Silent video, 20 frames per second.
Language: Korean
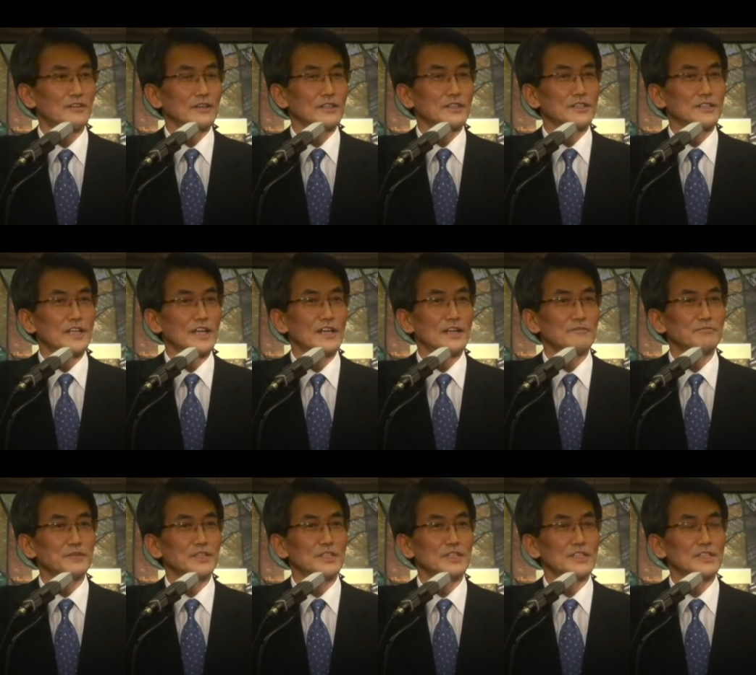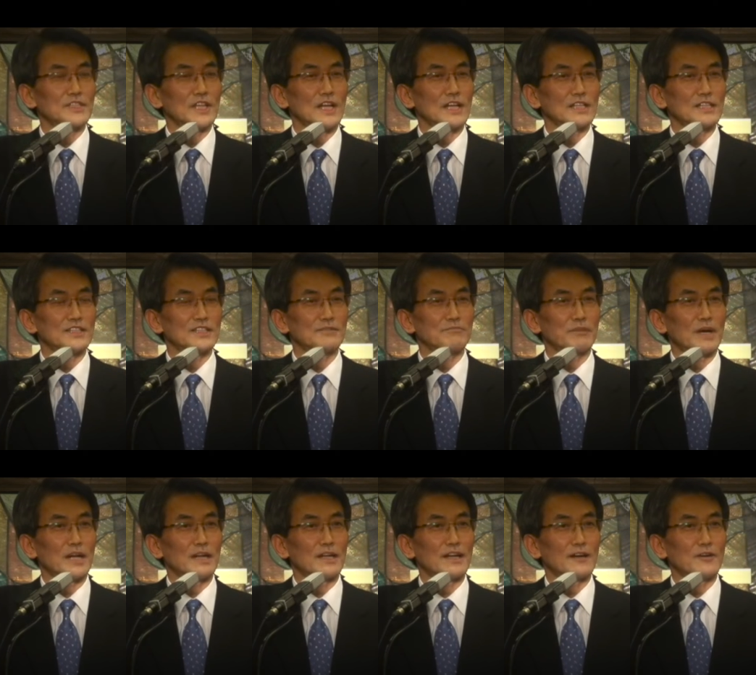그 사람들을 사귀지
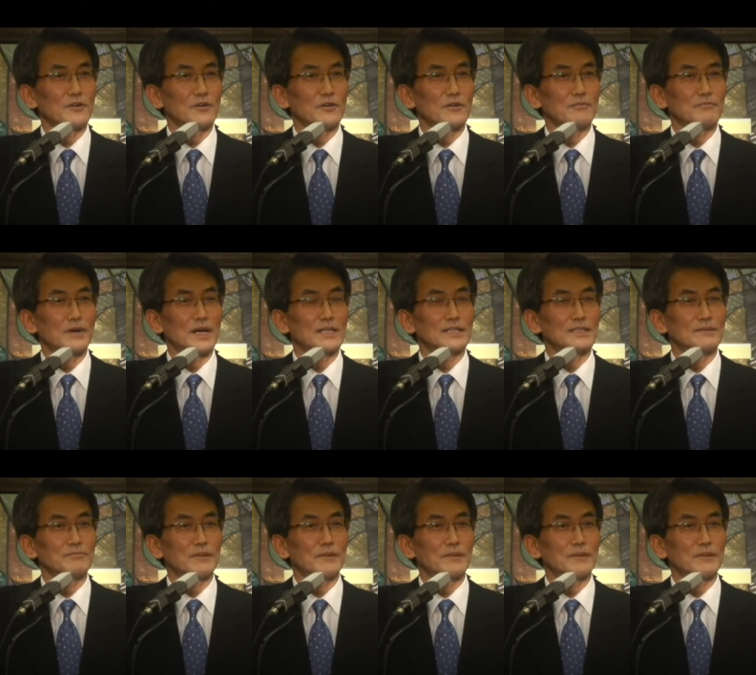말라고 말,